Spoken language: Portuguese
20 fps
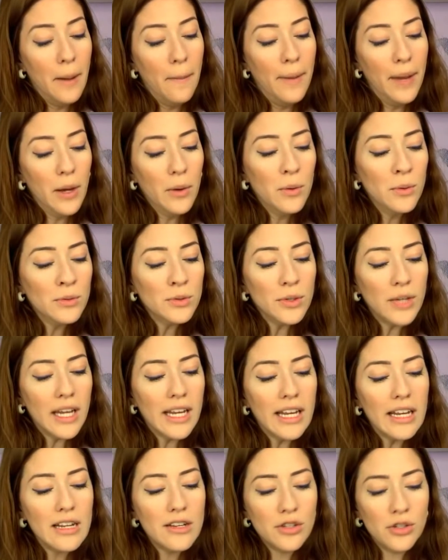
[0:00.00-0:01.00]
Pergunta o
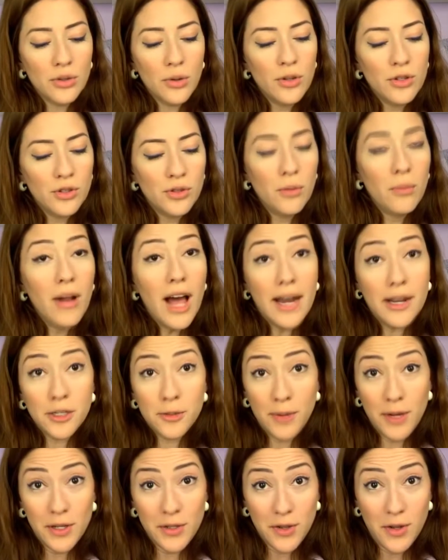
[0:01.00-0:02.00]
que, ela achou de dublar
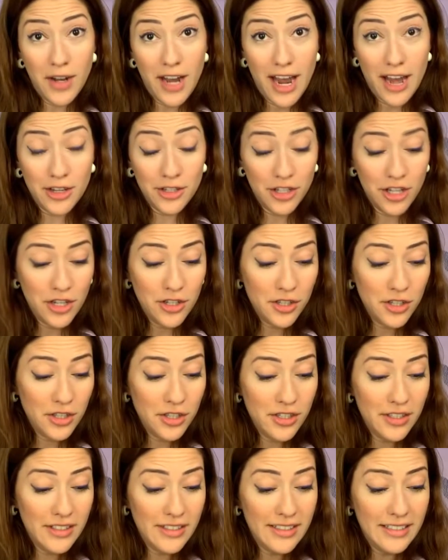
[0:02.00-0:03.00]
as personagens